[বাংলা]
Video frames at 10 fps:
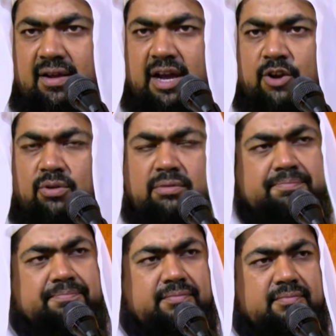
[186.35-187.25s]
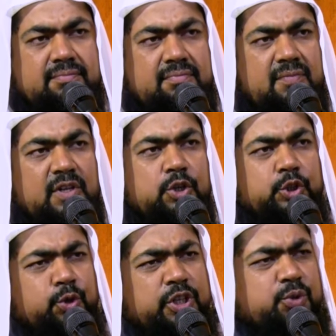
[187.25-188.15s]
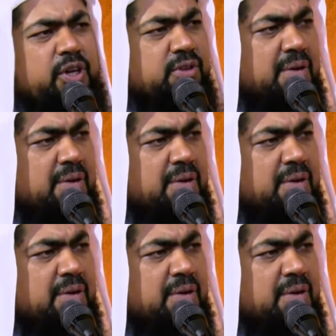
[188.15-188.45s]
কারণ যুগে যুগে তো